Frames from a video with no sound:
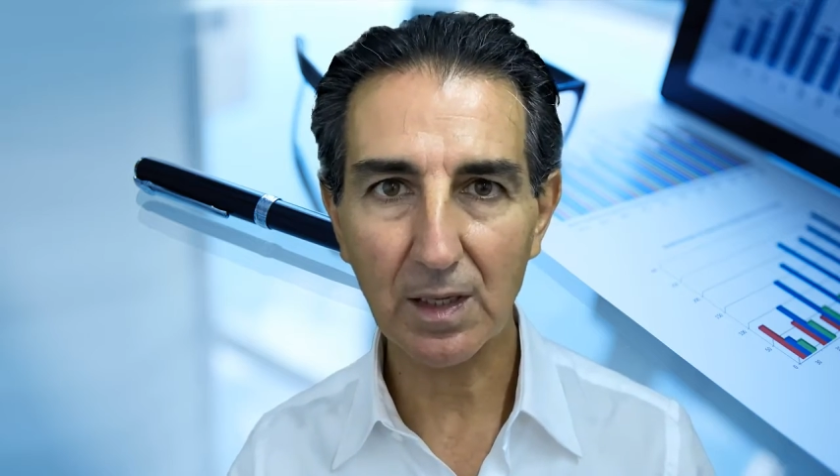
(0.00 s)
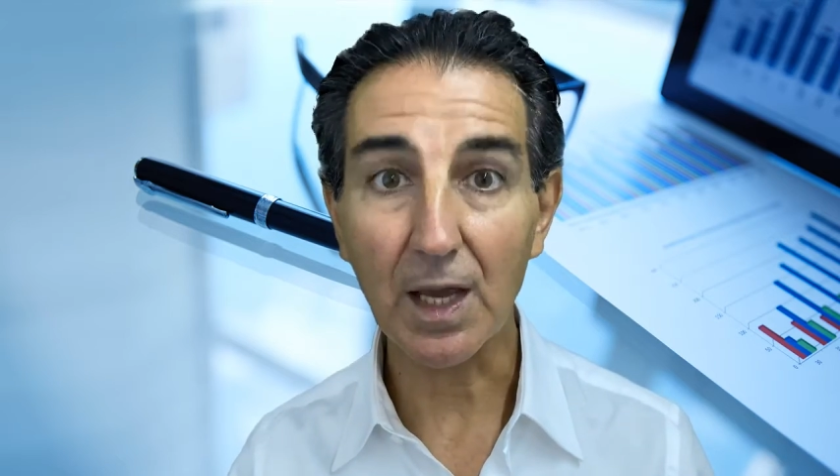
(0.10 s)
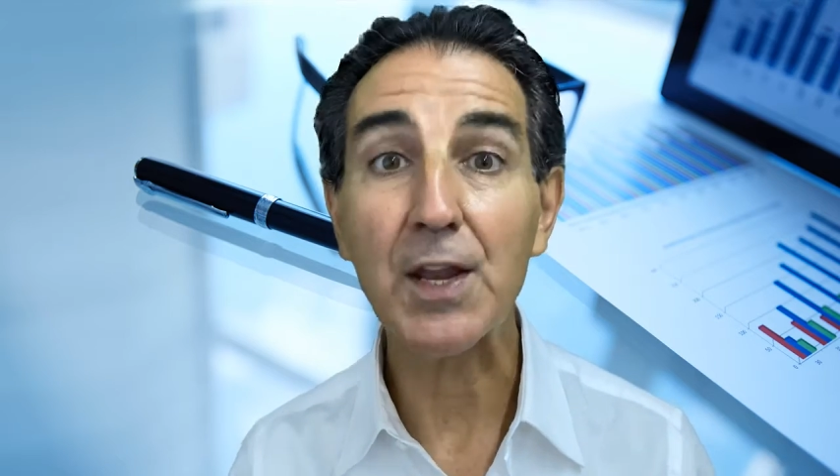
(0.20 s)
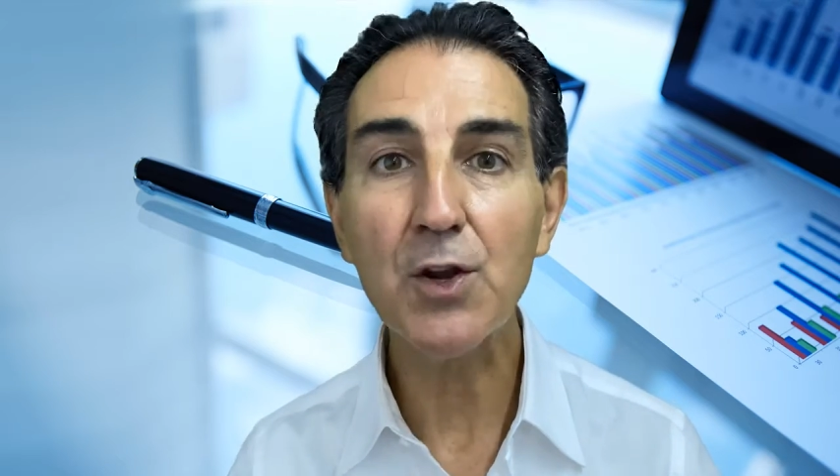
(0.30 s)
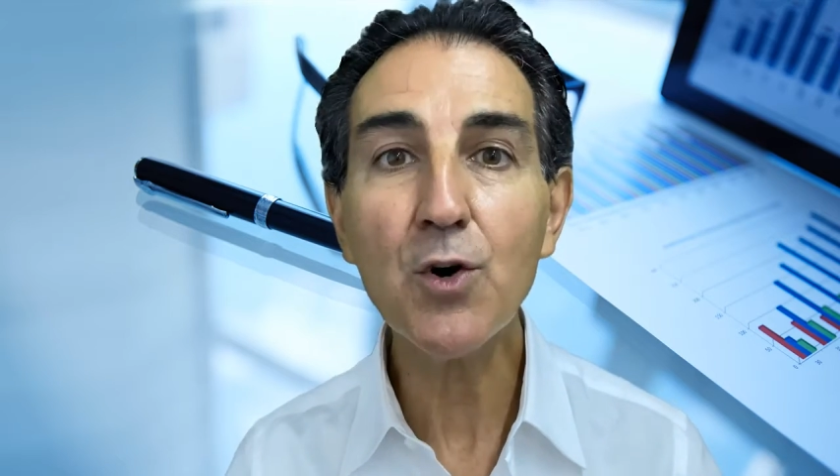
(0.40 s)

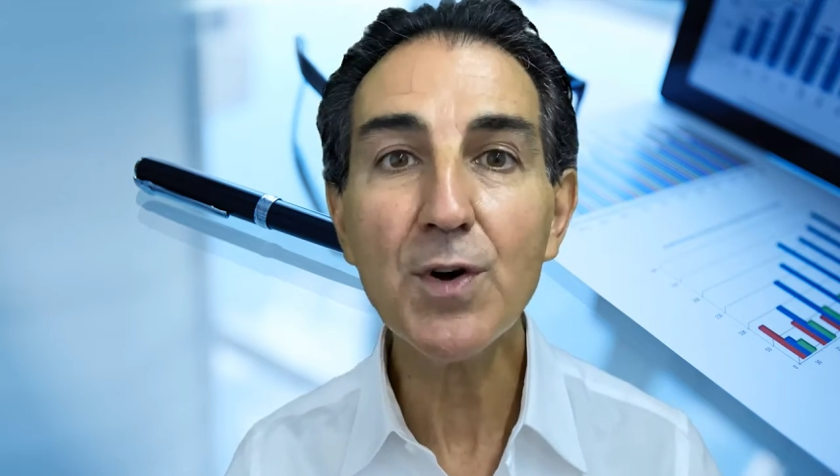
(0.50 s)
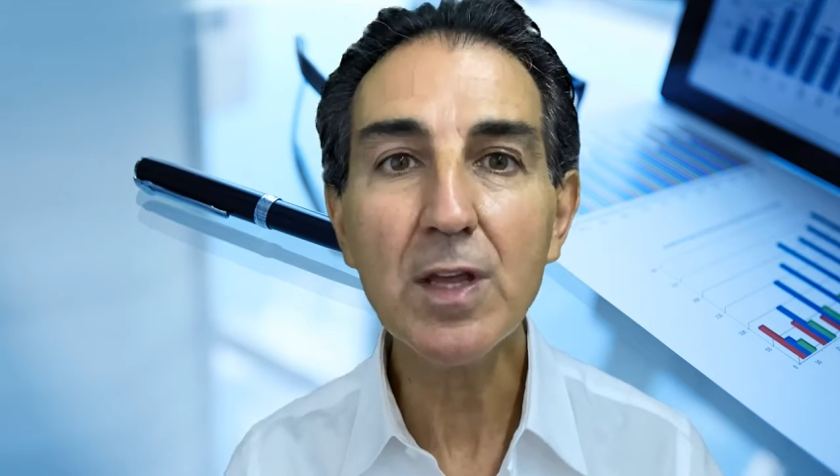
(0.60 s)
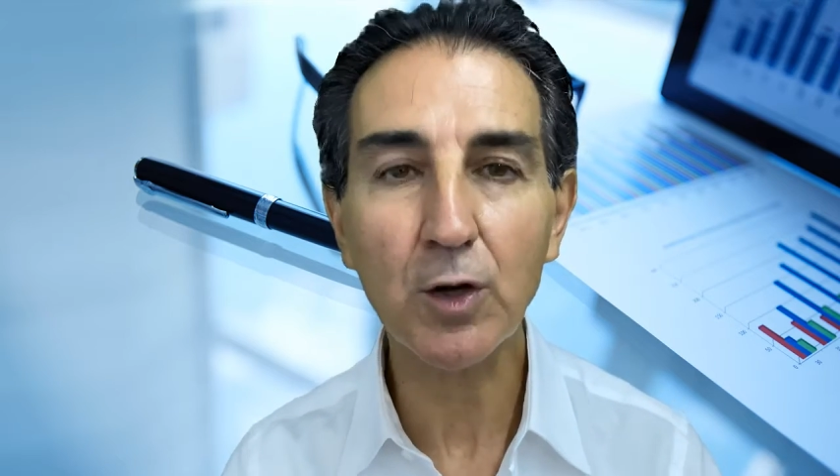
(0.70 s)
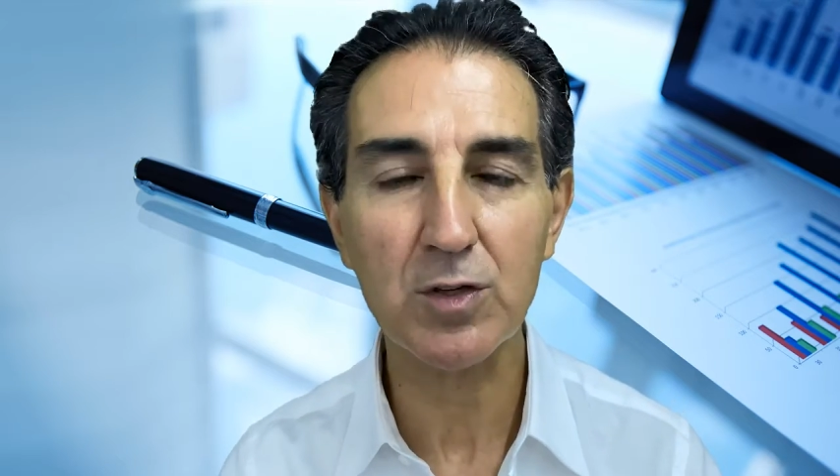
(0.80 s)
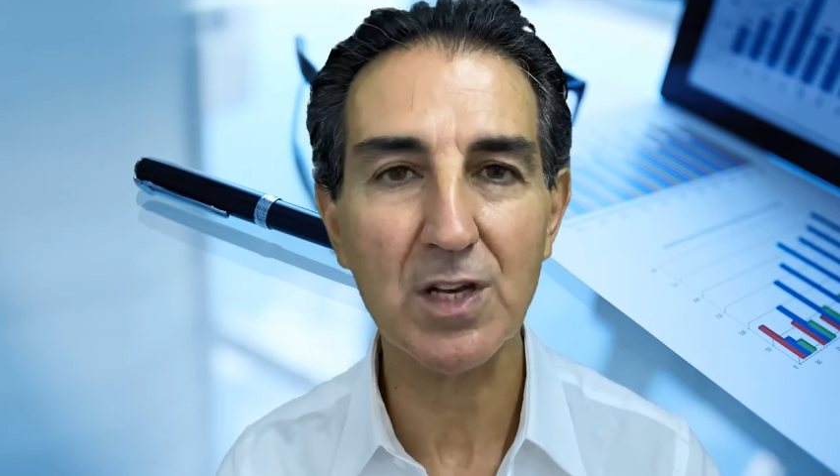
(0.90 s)
E
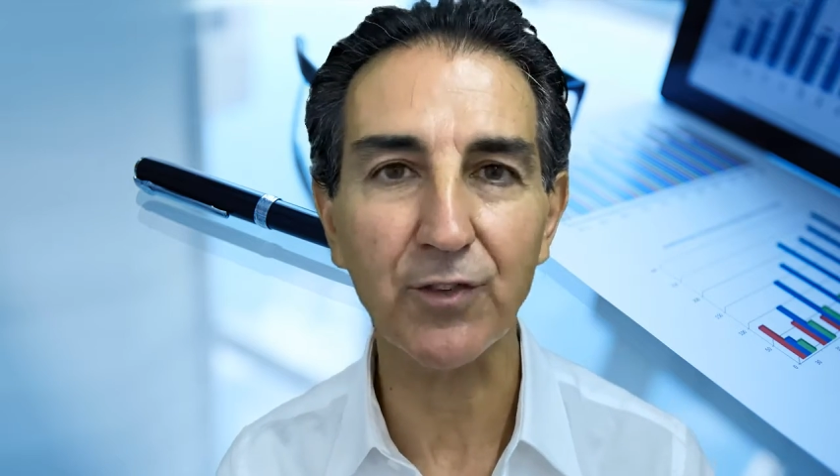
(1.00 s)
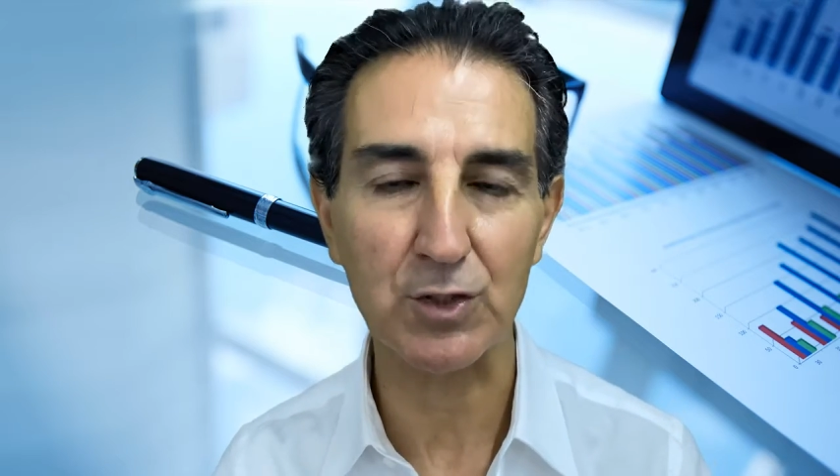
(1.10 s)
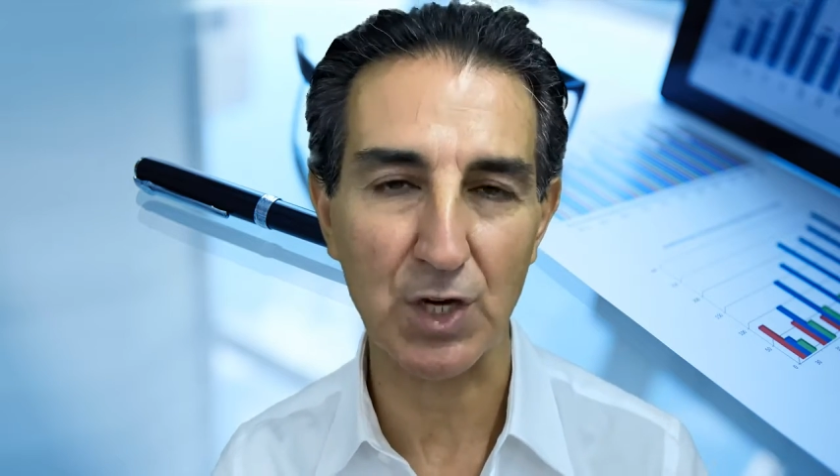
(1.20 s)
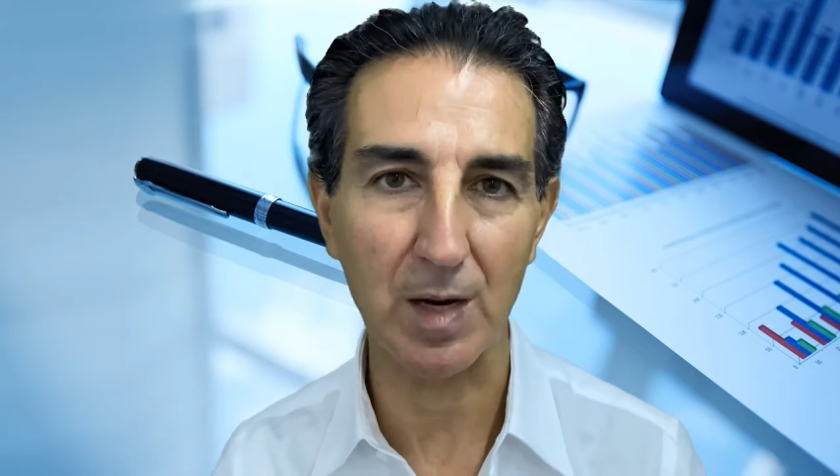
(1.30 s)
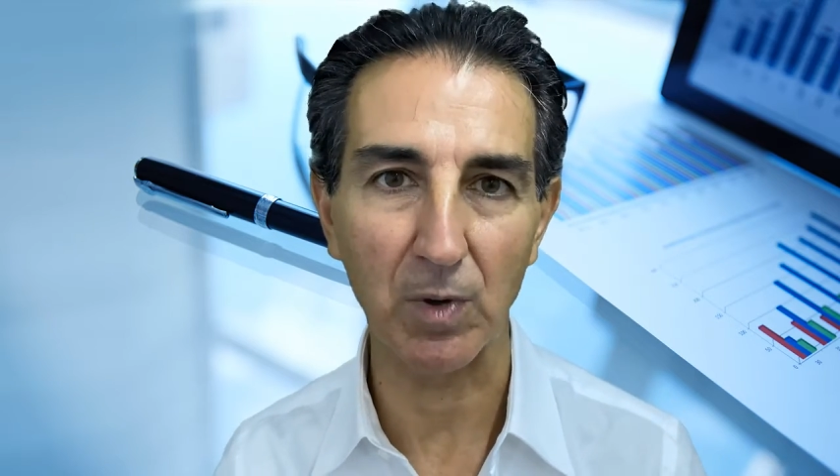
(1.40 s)
noi cosa
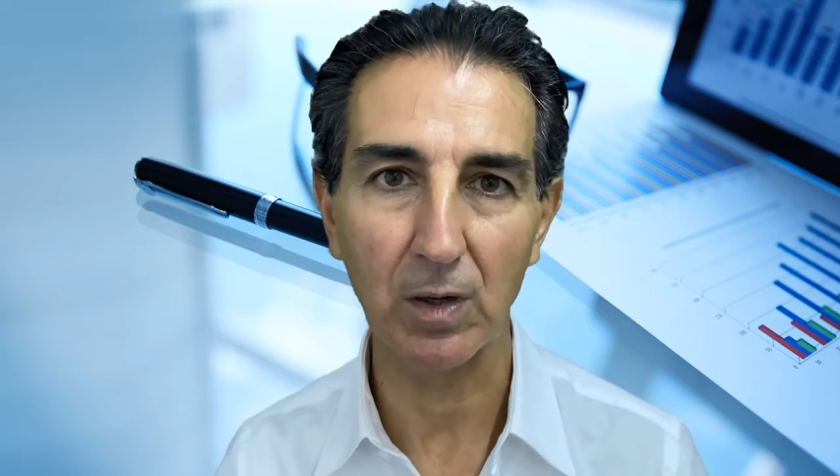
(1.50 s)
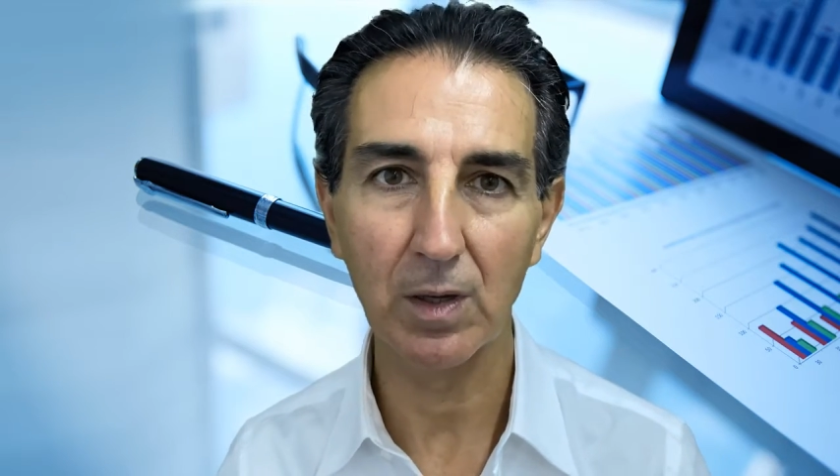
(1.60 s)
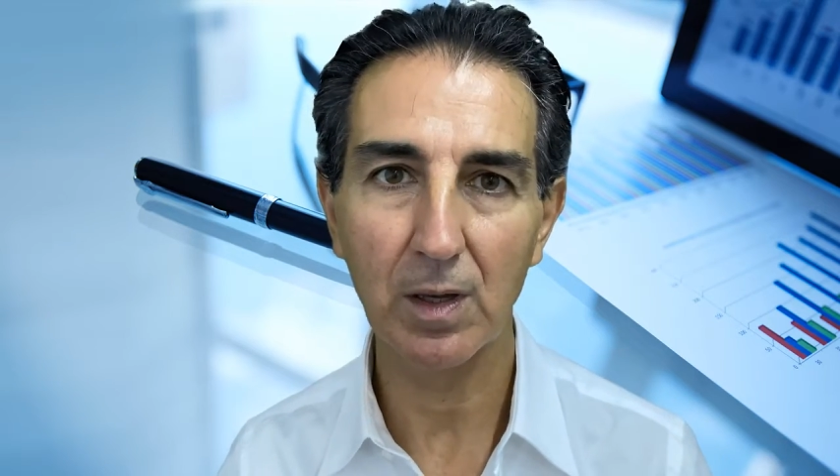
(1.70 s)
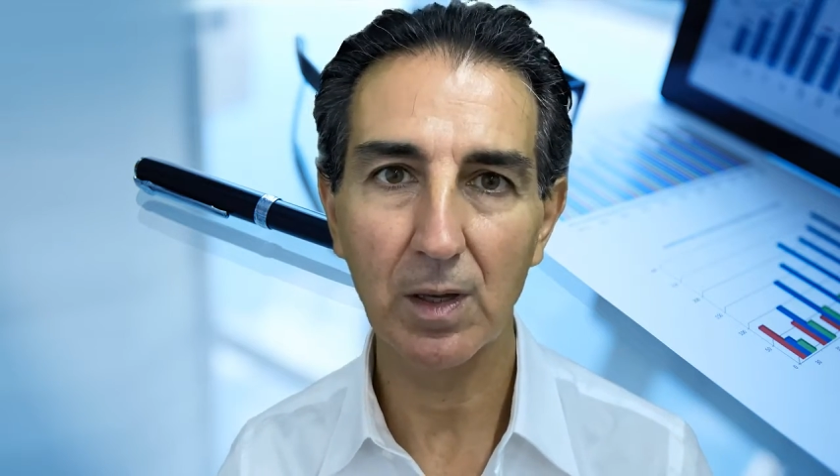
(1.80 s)
facciamo?